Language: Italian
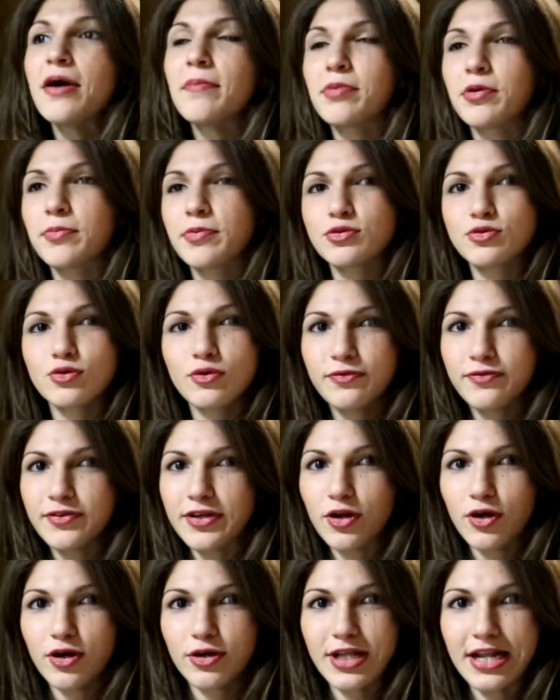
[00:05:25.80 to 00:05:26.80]
proprio sul
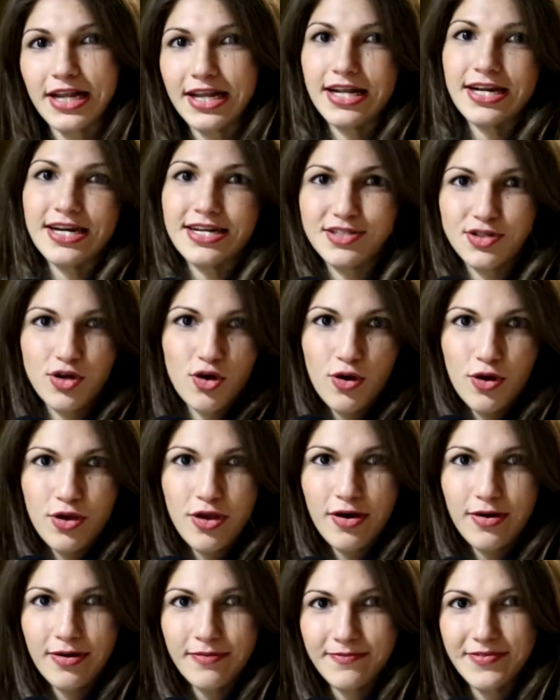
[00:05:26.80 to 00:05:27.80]
filo del
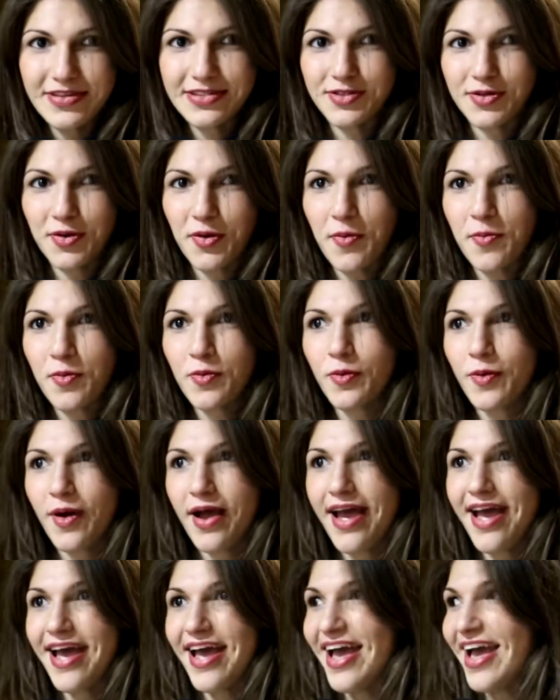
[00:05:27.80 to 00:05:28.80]
rasoio, visto
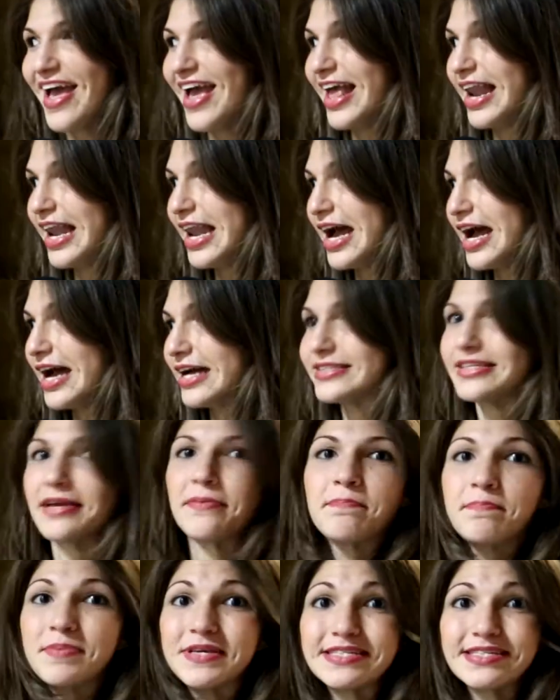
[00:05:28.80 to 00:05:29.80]
comunque la
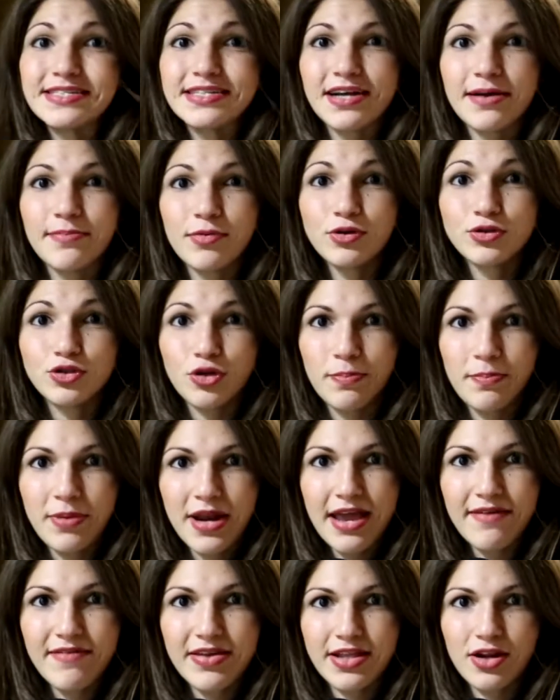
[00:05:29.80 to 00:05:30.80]
tempistica molto
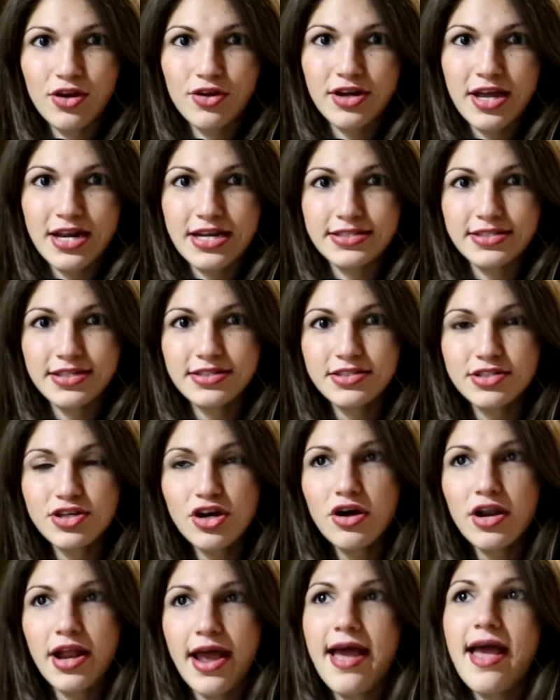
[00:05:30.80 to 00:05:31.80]
breve
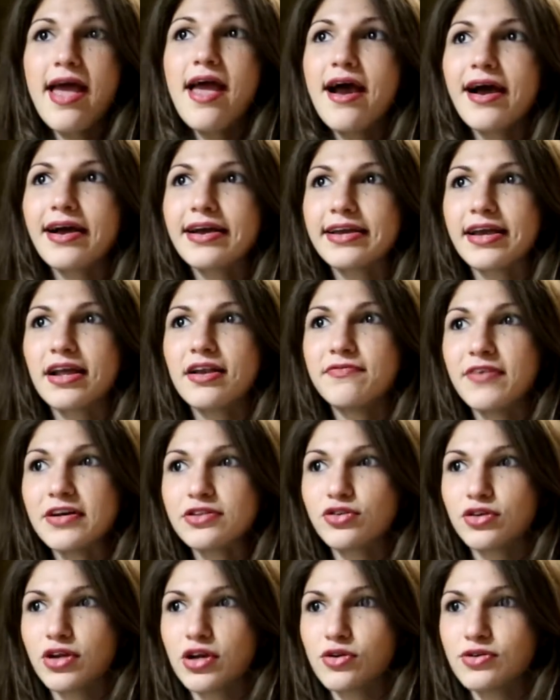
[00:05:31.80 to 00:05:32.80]
dell'organizzazione e anche il
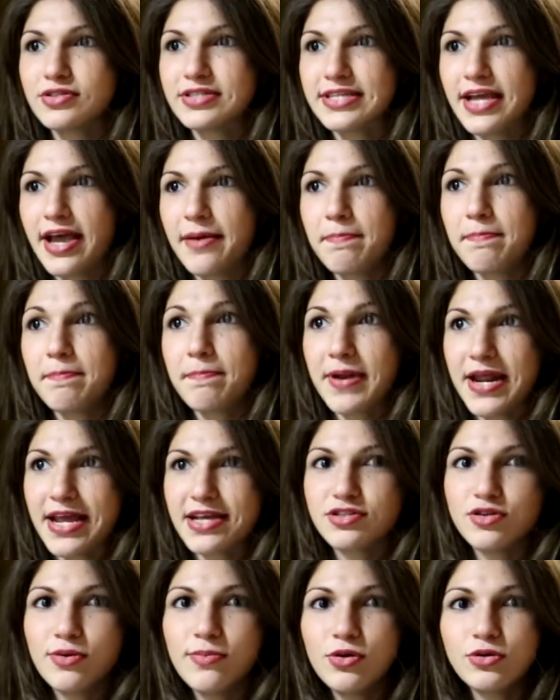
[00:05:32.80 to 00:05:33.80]
fatto che non si è
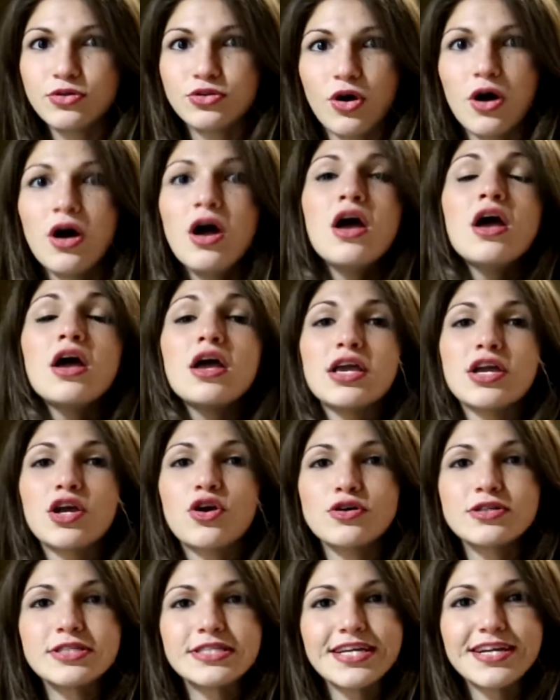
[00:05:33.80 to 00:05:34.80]
preso molto in
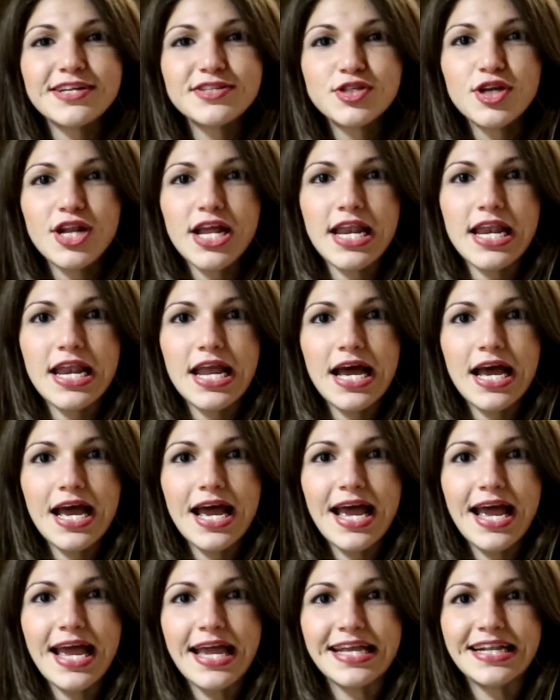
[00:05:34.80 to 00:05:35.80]
considerazione
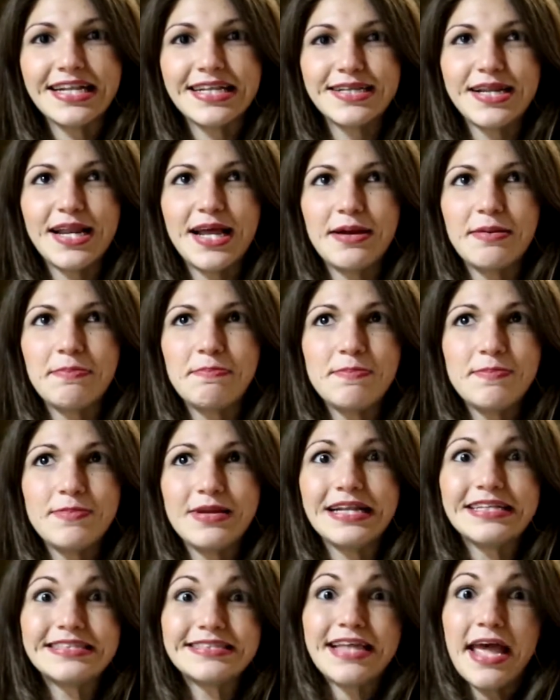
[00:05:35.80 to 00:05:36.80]
il, il,
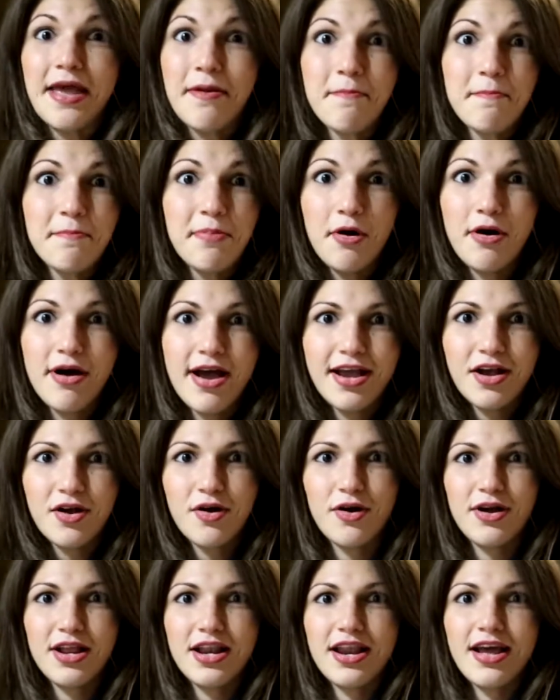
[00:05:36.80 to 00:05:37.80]
il tempo,
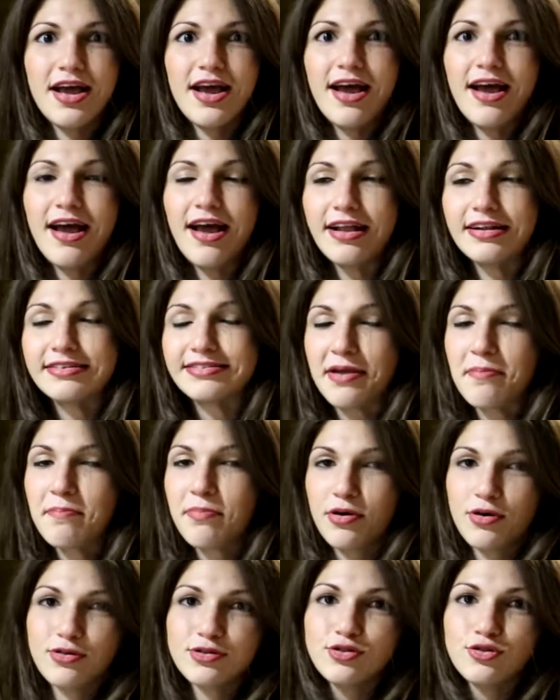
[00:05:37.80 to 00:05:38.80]
ecco, il, il
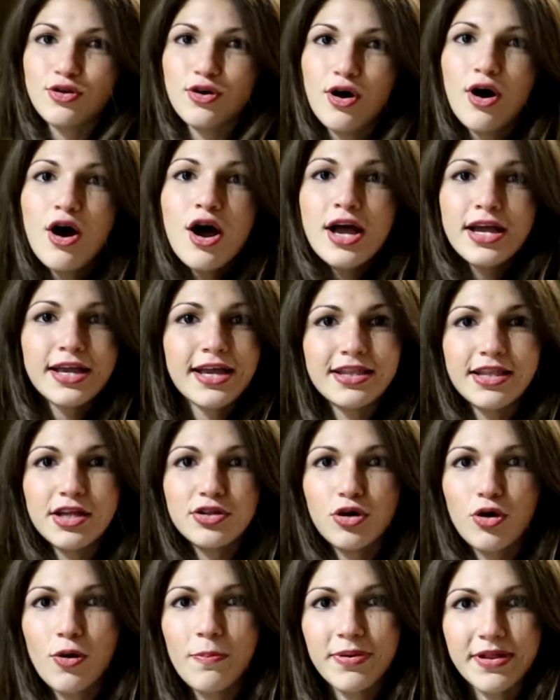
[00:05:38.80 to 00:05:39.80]
tempo nostro, che è
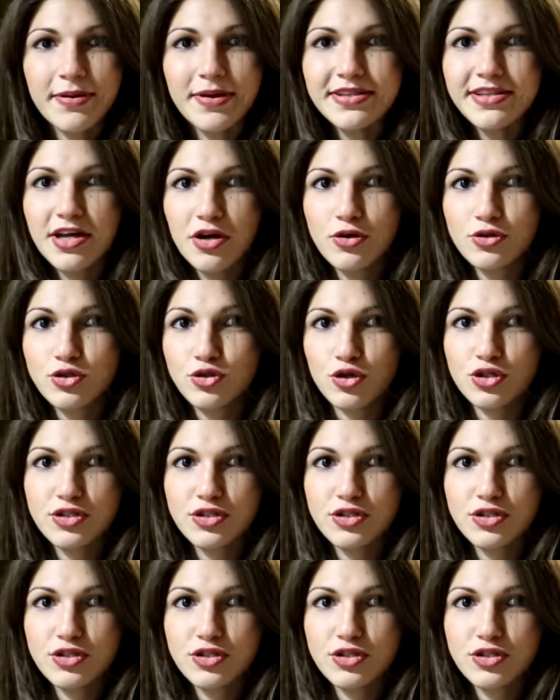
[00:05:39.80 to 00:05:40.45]
andato completamente a nostro